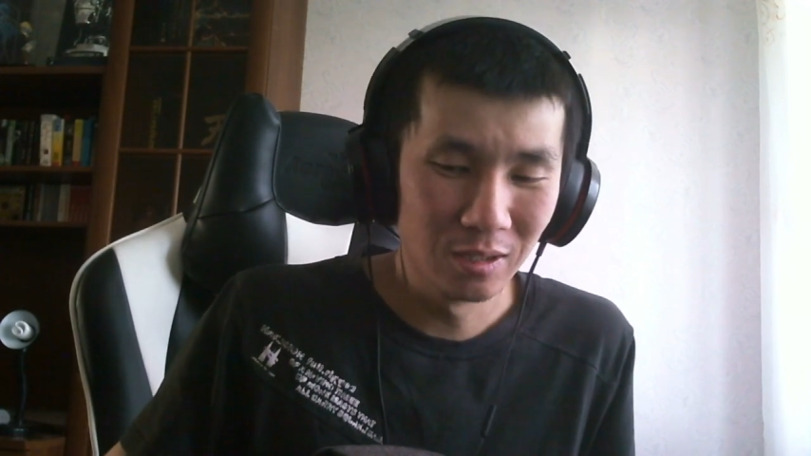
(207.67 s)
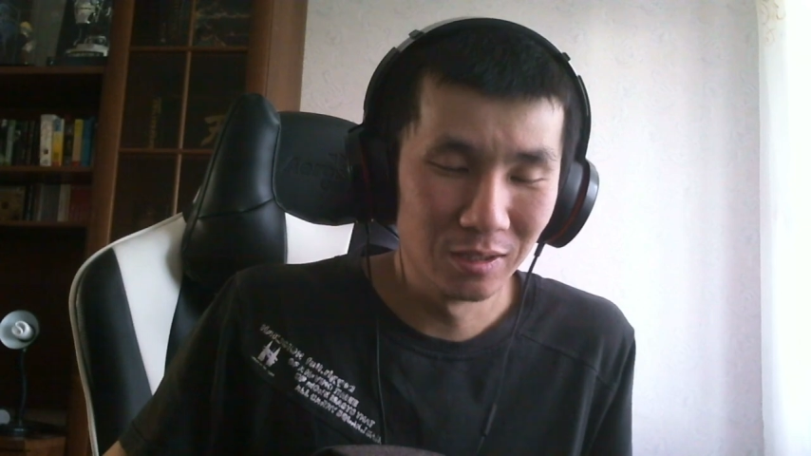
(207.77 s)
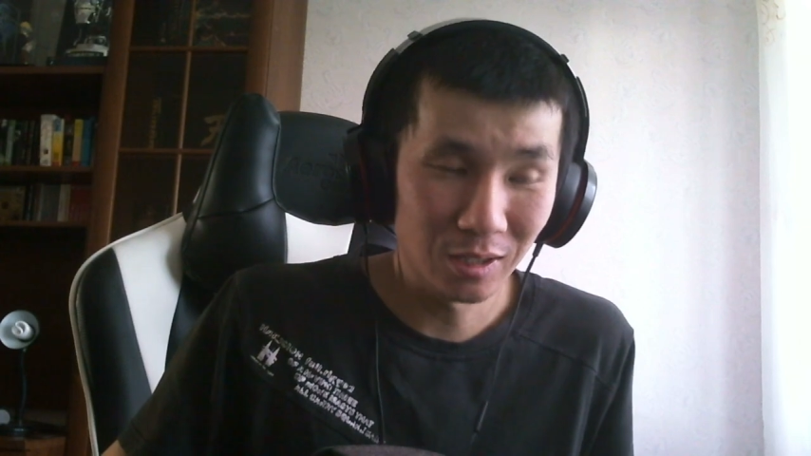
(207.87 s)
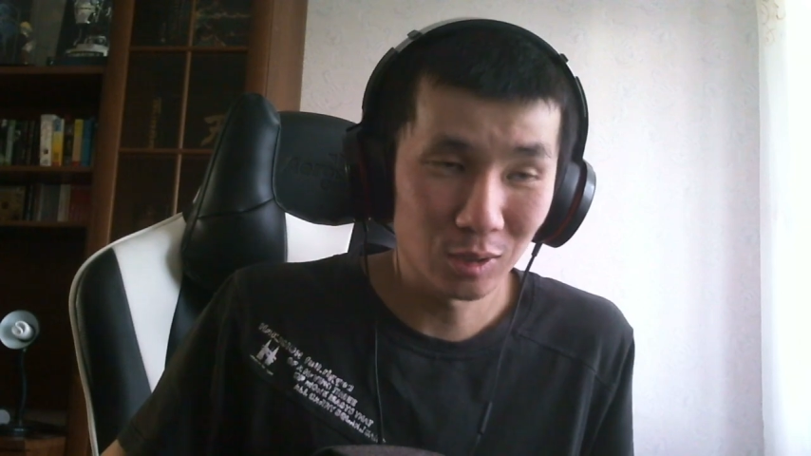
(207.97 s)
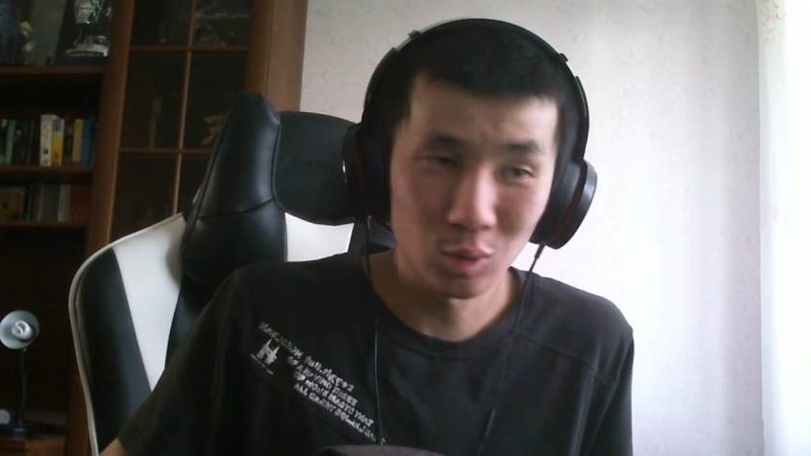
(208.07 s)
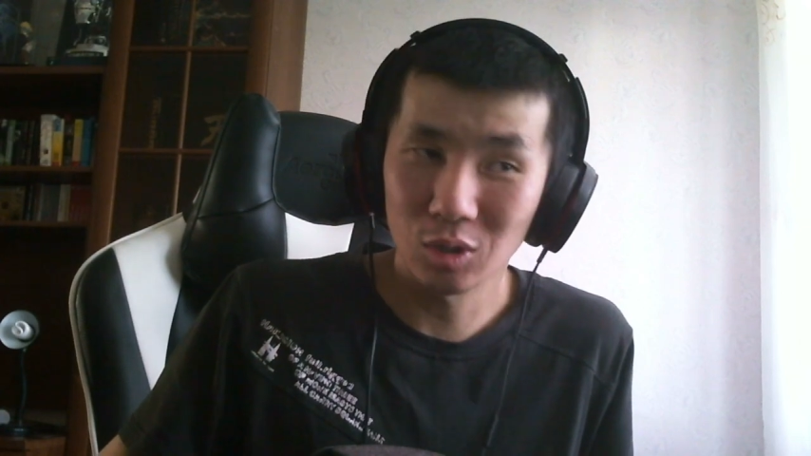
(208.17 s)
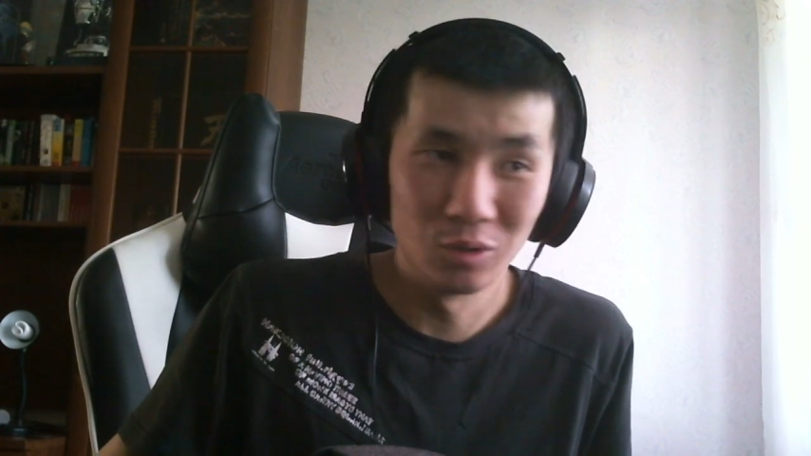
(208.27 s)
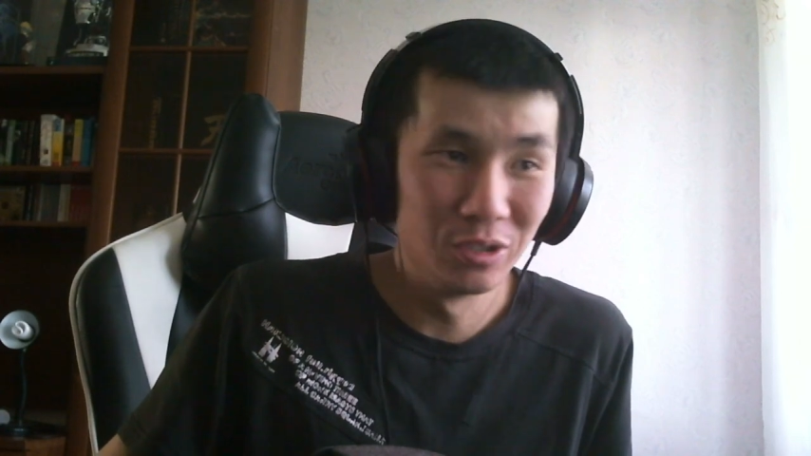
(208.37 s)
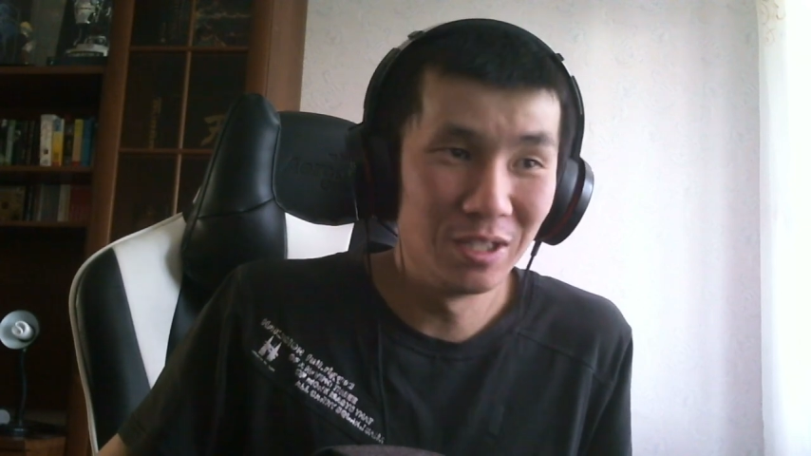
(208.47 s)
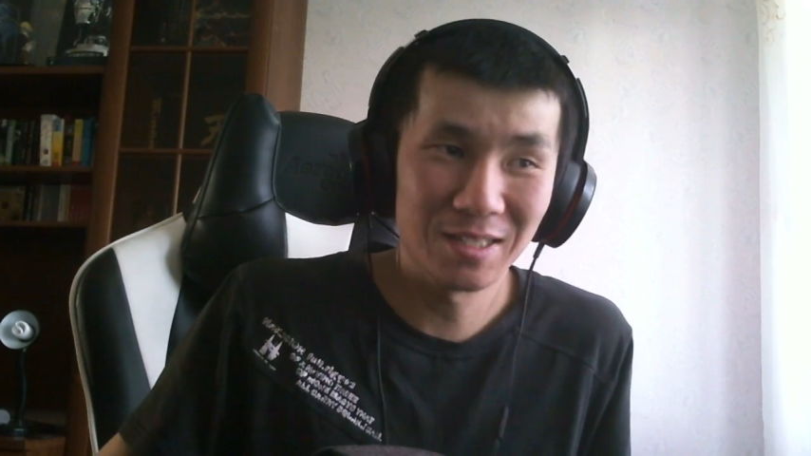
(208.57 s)
на которых
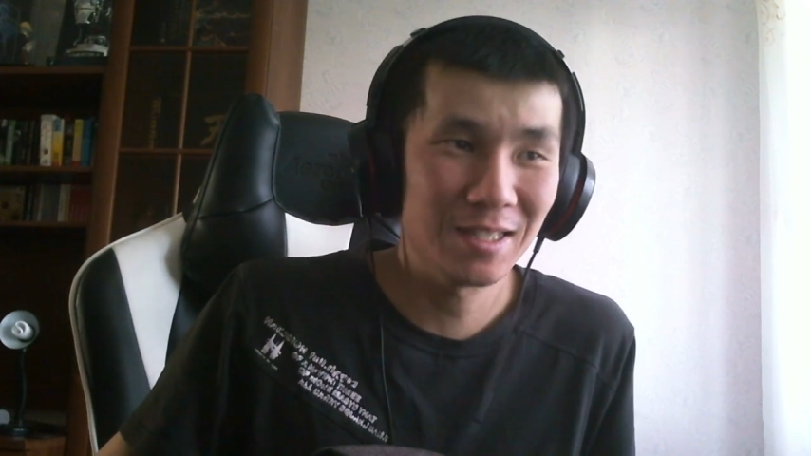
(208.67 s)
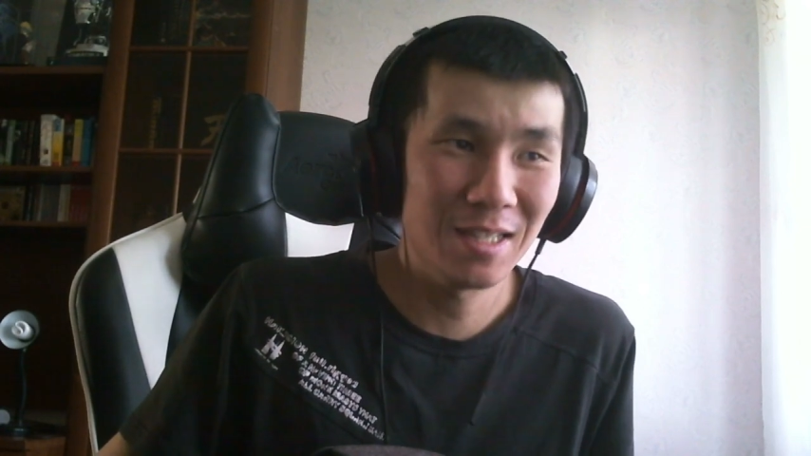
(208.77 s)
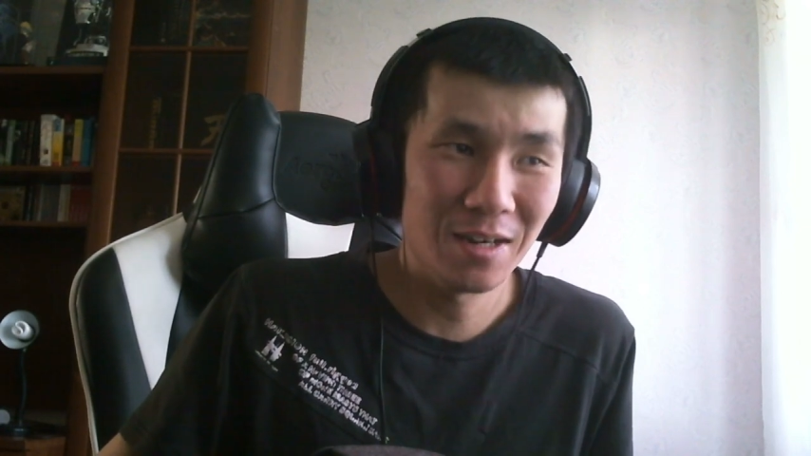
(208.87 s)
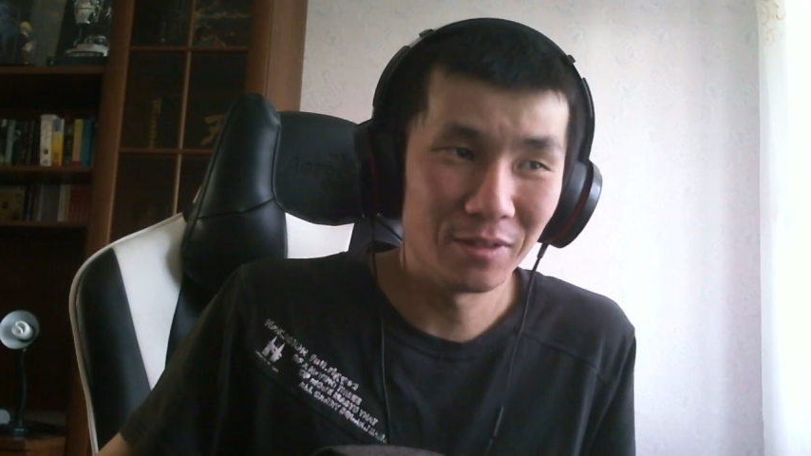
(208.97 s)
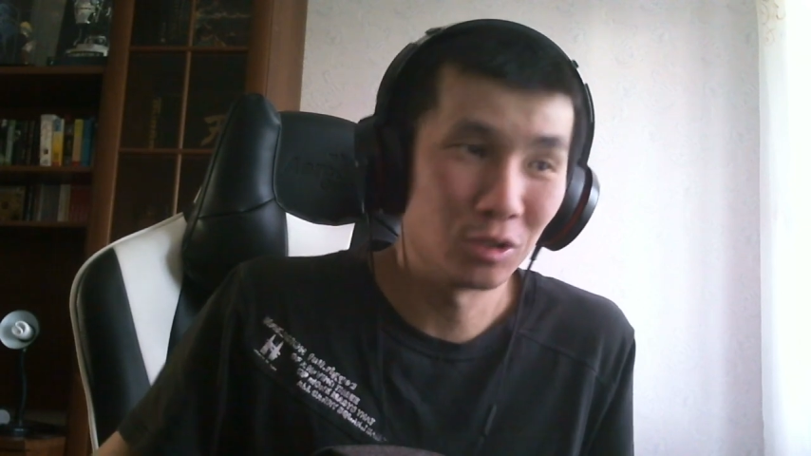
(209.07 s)
он не заявлен,